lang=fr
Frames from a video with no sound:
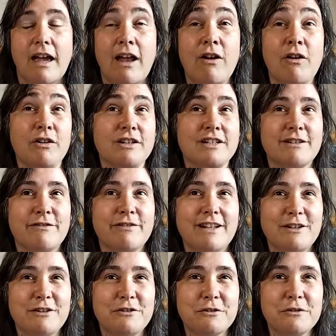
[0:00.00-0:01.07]
Alors, j'ai fait
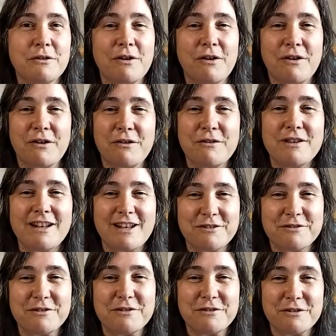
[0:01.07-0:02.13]
les deux, euh, l'une à la
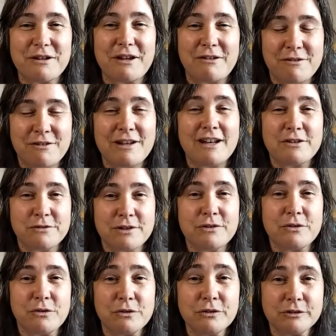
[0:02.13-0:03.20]
suite
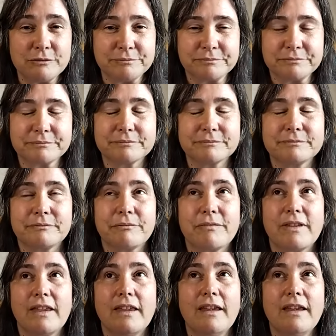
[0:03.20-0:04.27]
de l'autre.
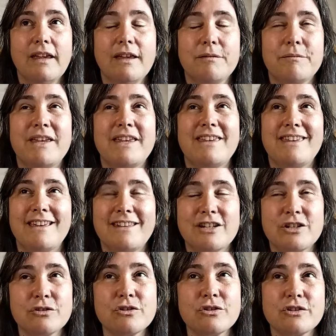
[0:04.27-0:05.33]
Mais il y a des
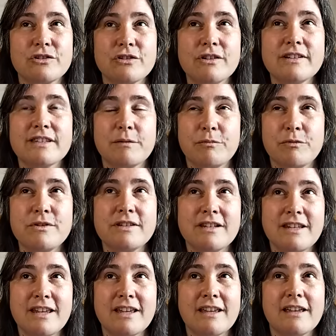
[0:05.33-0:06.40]
choses, je sens que c'est plus
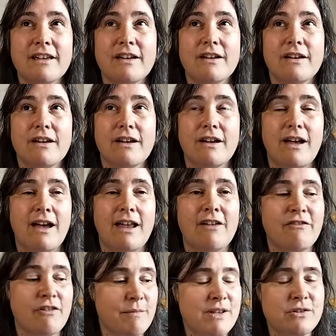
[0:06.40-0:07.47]
lié à la
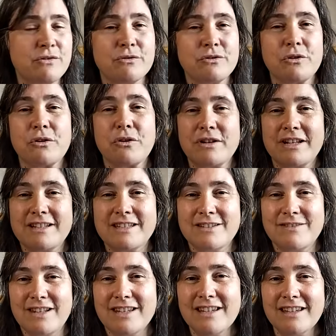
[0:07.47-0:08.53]
formation du reconnective
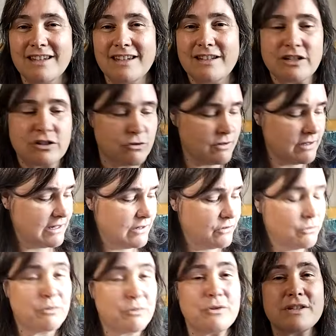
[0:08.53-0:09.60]
healing et des choses qui
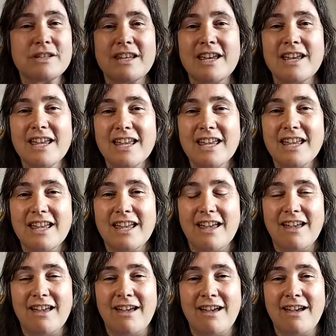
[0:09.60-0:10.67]
sont plus liées
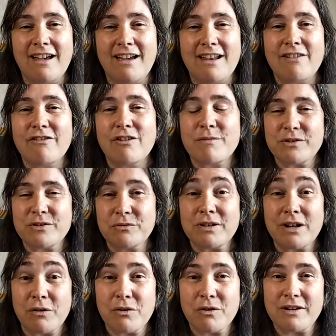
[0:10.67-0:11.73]
à la formation de
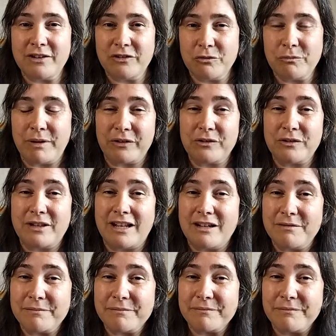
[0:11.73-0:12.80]
la reconnexion personnelle.